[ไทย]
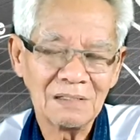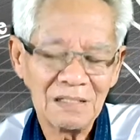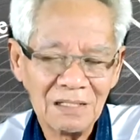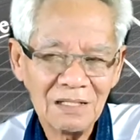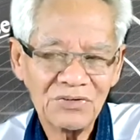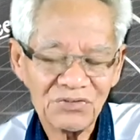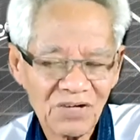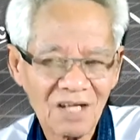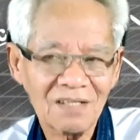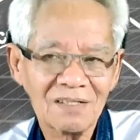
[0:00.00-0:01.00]
ดีให้
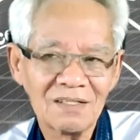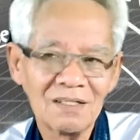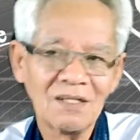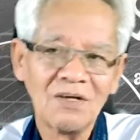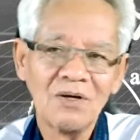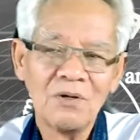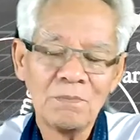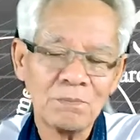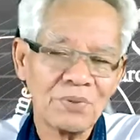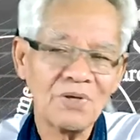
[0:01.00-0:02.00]
ชั
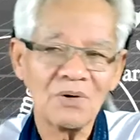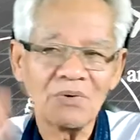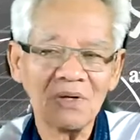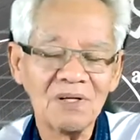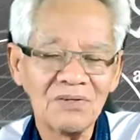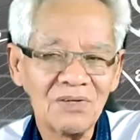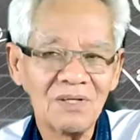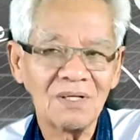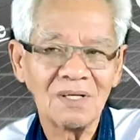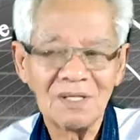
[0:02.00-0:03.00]
ดๆ pure
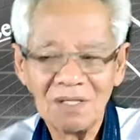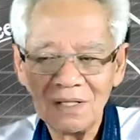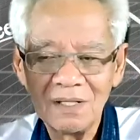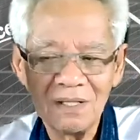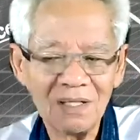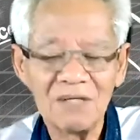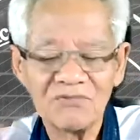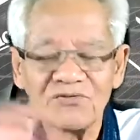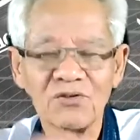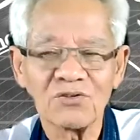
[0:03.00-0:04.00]
energy in
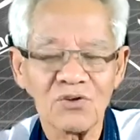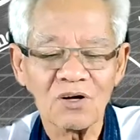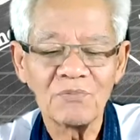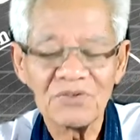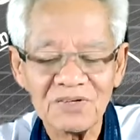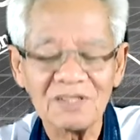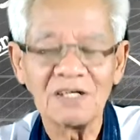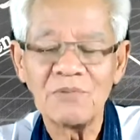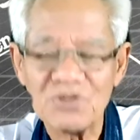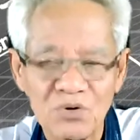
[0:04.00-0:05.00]
โฟตอนมันเฉลย
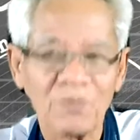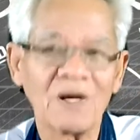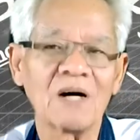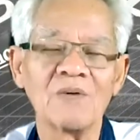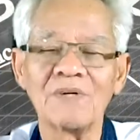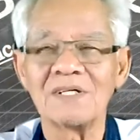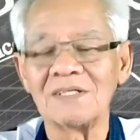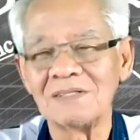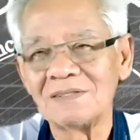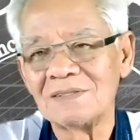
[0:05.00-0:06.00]
ให้มันจบข่าวไปเล
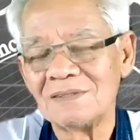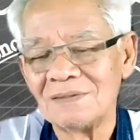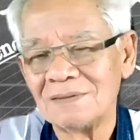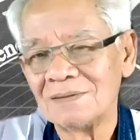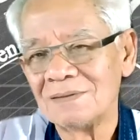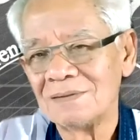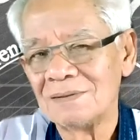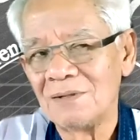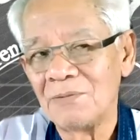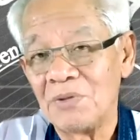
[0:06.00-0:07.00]
ย
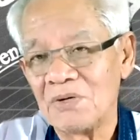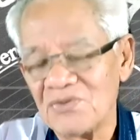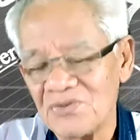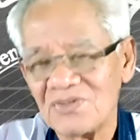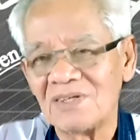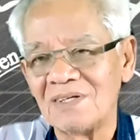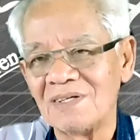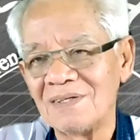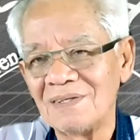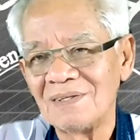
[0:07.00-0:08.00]
pure energy
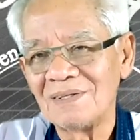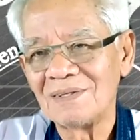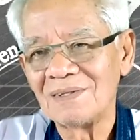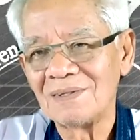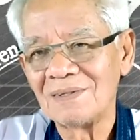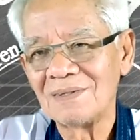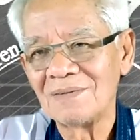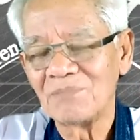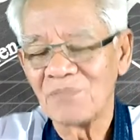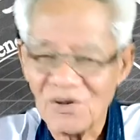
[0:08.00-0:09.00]

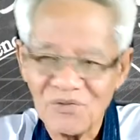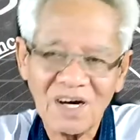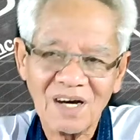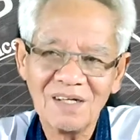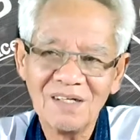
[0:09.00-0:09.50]
แปลว่า